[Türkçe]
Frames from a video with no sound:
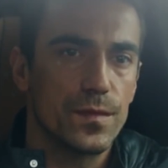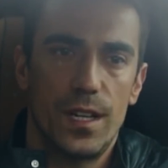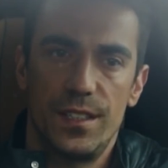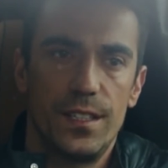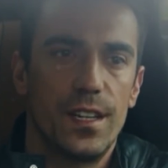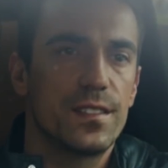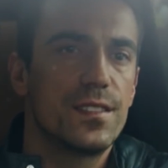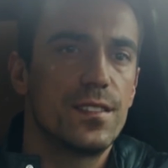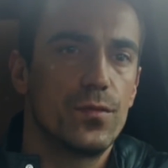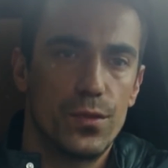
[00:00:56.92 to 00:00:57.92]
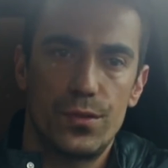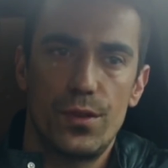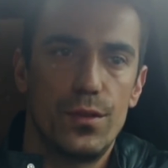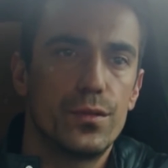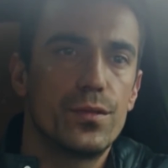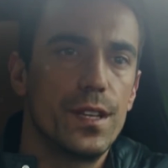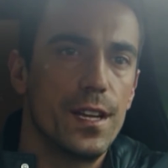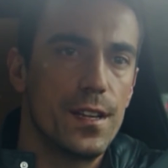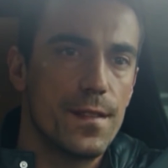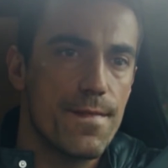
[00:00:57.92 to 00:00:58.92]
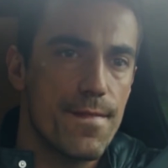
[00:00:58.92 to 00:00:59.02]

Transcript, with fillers: Aynen haklısın. Doğru söylüyorsun yani.